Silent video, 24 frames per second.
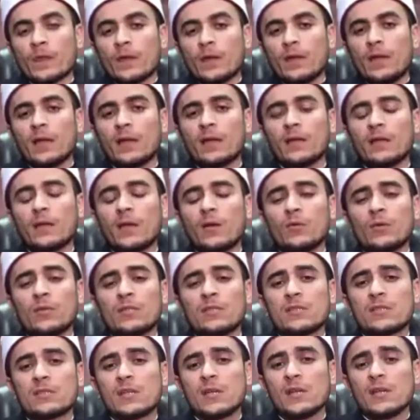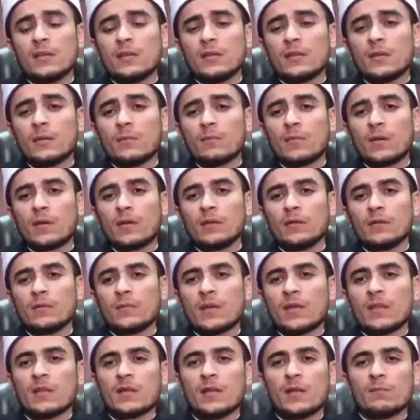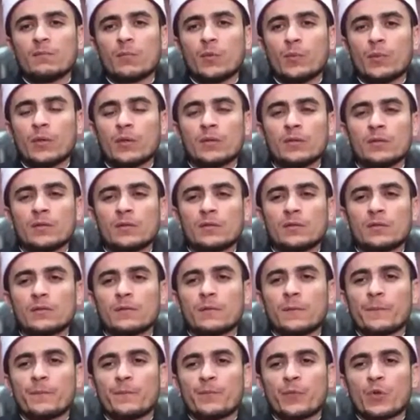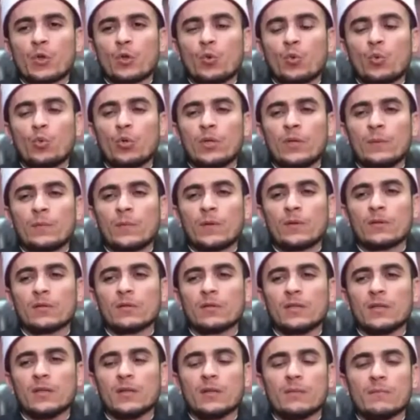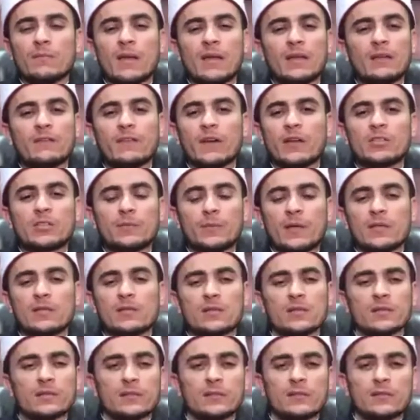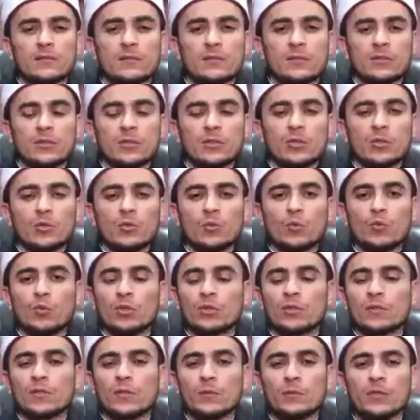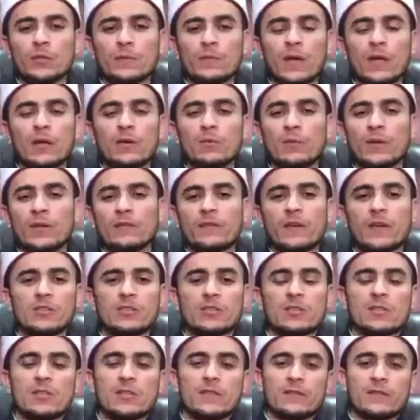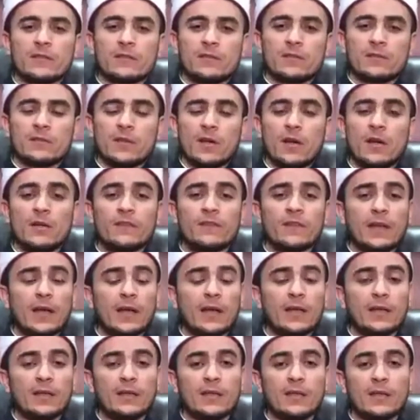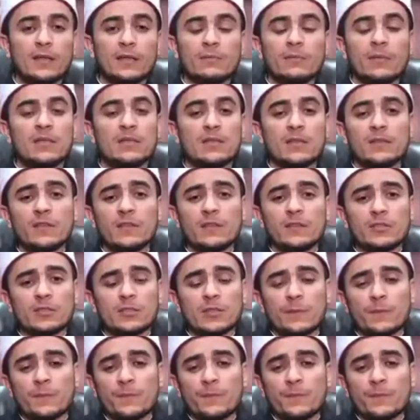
لكن لو الإنسان مريض مثلا بمرض والمرض ده ما ينفعش معاه السفر والطبيب قال له ما ينفعش تسافر اه في الحالة ديت ما يسافرش